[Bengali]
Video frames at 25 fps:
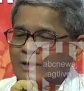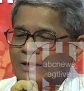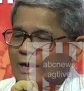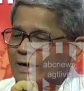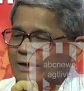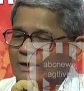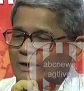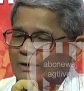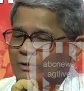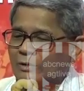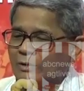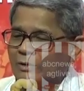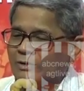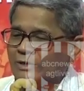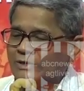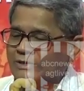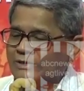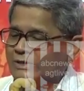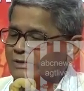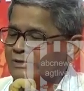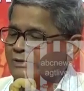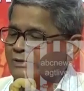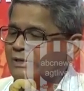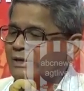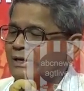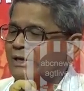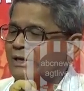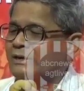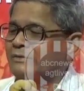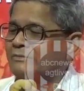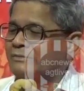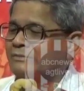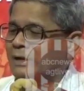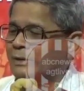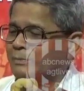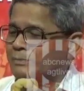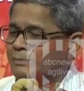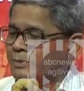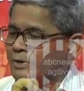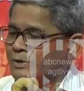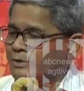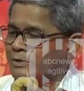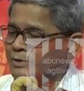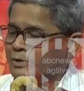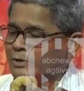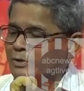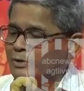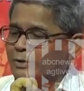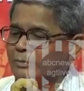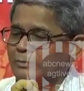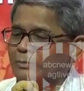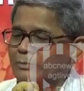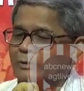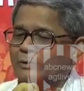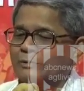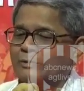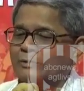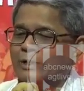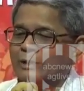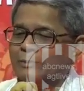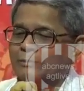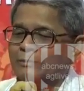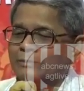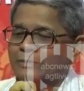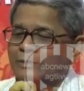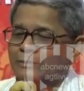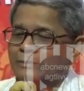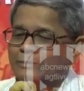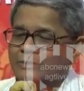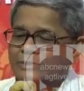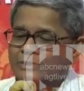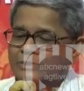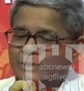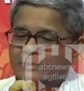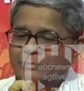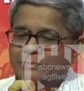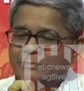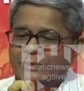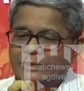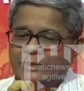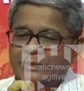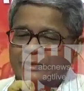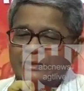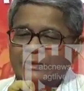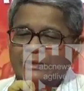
আগে কংগ্রেসে ছিলেন তারপরে তৃণমূল তারপরে বিজেপি